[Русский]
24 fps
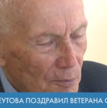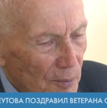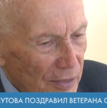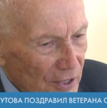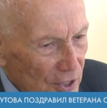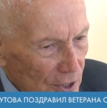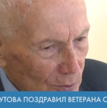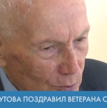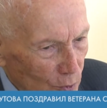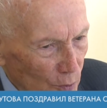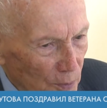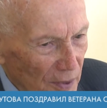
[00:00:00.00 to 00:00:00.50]

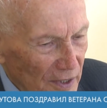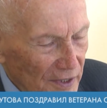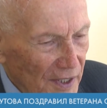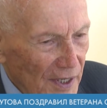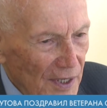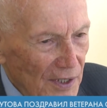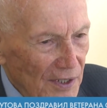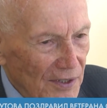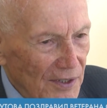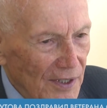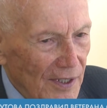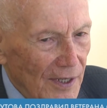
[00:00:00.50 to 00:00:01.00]
Почему по
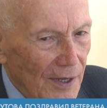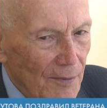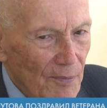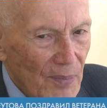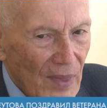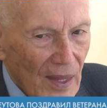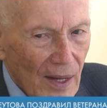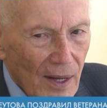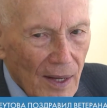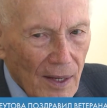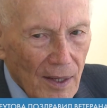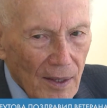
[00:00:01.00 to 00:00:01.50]
300?
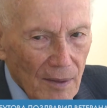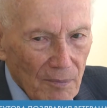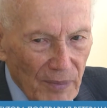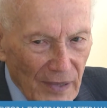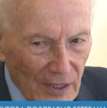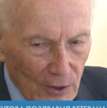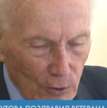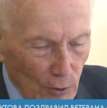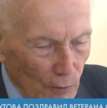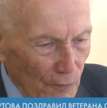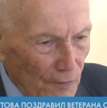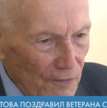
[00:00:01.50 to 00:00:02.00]

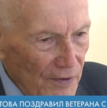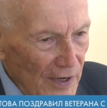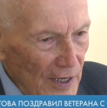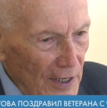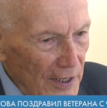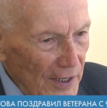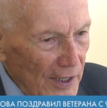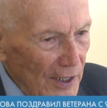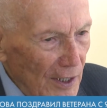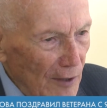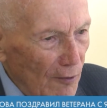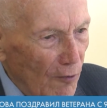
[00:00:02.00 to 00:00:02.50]
потом
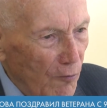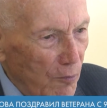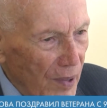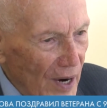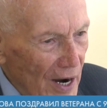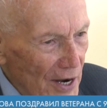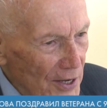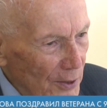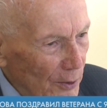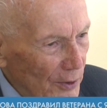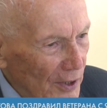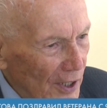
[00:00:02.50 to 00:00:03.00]
вели их в
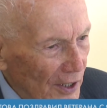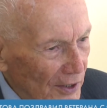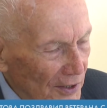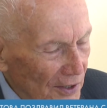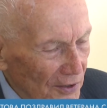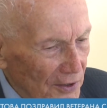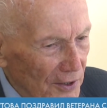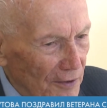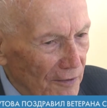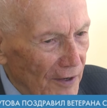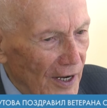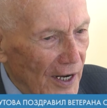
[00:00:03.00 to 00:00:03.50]
баню, так
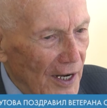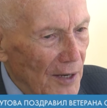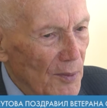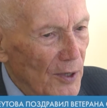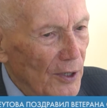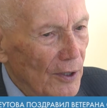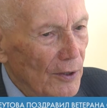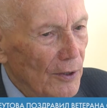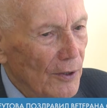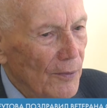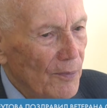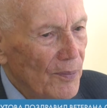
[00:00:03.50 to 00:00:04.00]

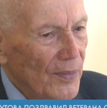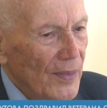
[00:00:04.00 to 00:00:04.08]
называемую,